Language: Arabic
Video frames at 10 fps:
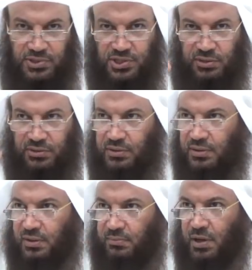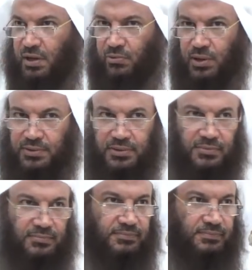شرط مع أولادي
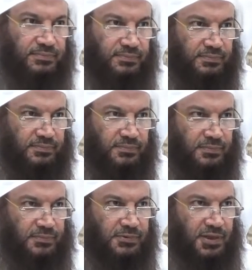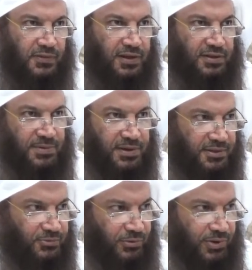تضع لي
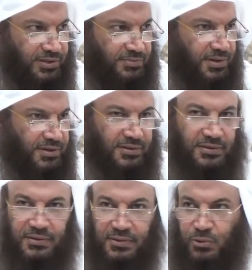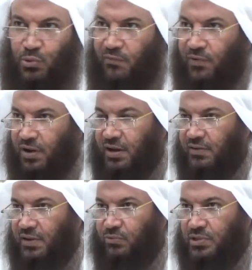بيت وأولادي معي إن وافق
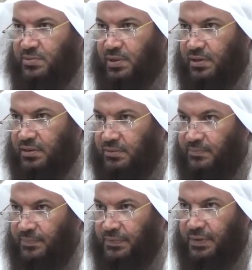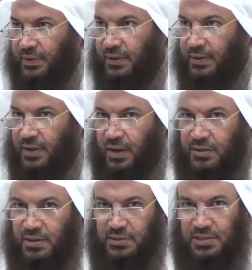على ذلك وجب عليه
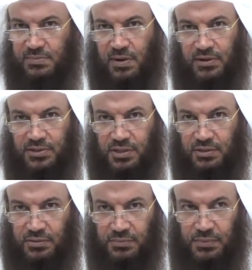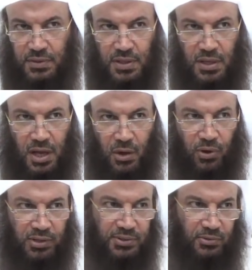أن يلتزم هذا الشرط أو
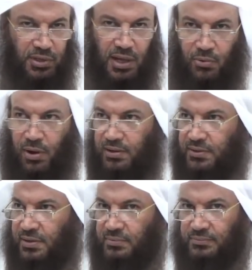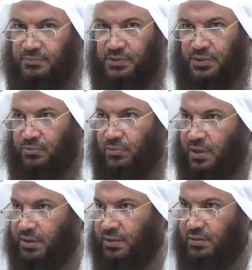قد تكون لها والدة فتقول
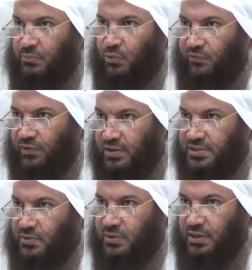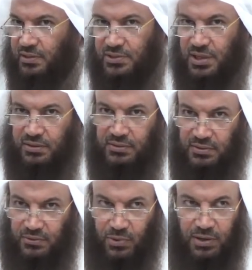أنا موافقة على الزواج لكن شرط
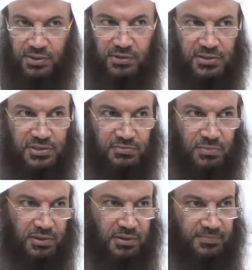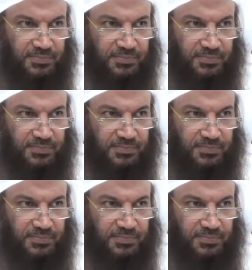والدتي تسكن معي